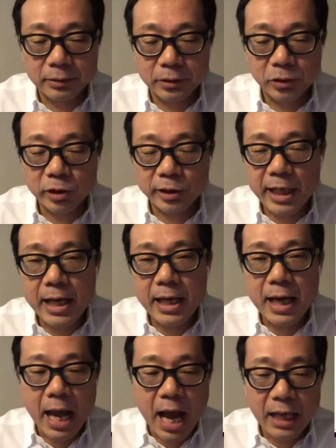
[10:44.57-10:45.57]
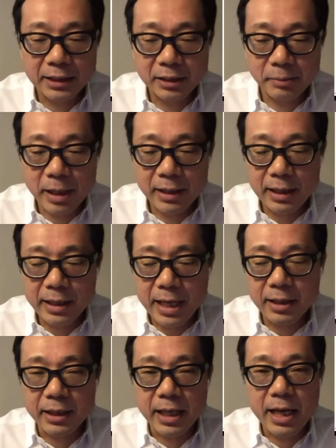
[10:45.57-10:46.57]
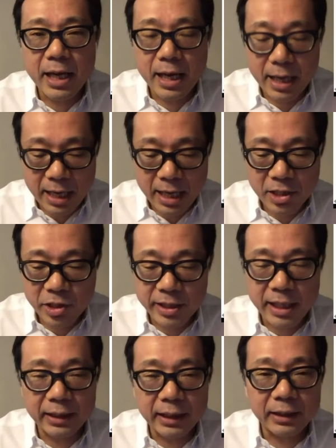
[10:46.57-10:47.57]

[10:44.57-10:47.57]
そして発明家兼エンジニアだっ